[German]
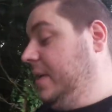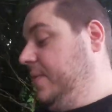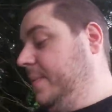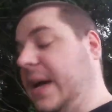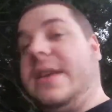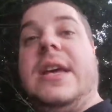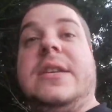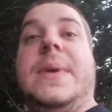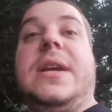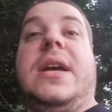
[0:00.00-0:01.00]
Wir machen hier
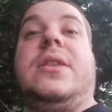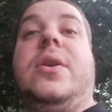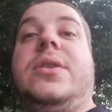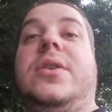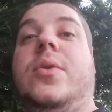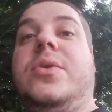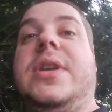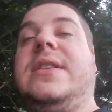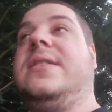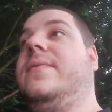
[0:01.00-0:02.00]
erstmal einen Cut, Leute, und
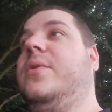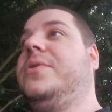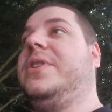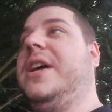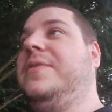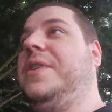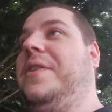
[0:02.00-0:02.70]
dann sehen wir uns gleich wieder,